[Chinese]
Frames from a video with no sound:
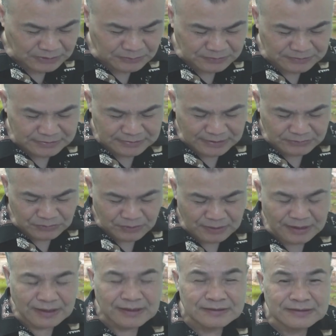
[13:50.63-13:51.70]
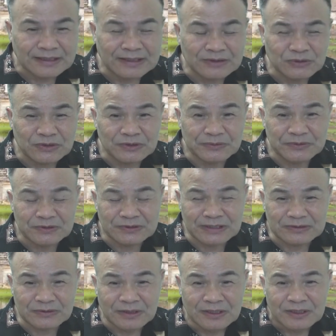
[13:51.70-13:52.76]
文字当中啊，在《唐书》译文字当中，